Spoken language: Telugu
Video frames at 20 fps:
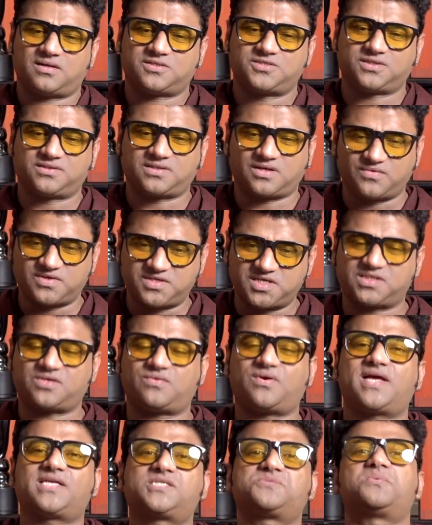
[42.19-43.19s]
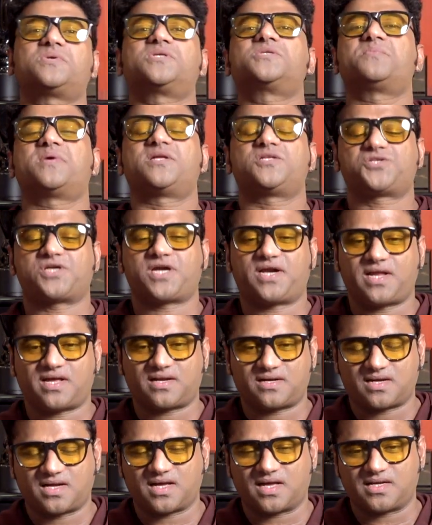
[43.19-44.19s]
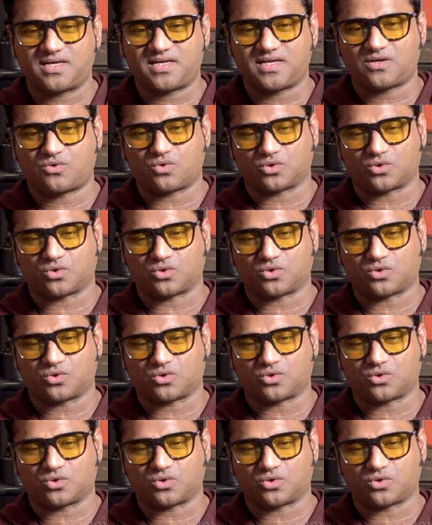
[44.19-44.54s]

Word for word: చిత్ర విచిత్రమైన ఎక్స్పెరిమెంట్స్ మేము చేయడానికి కానీ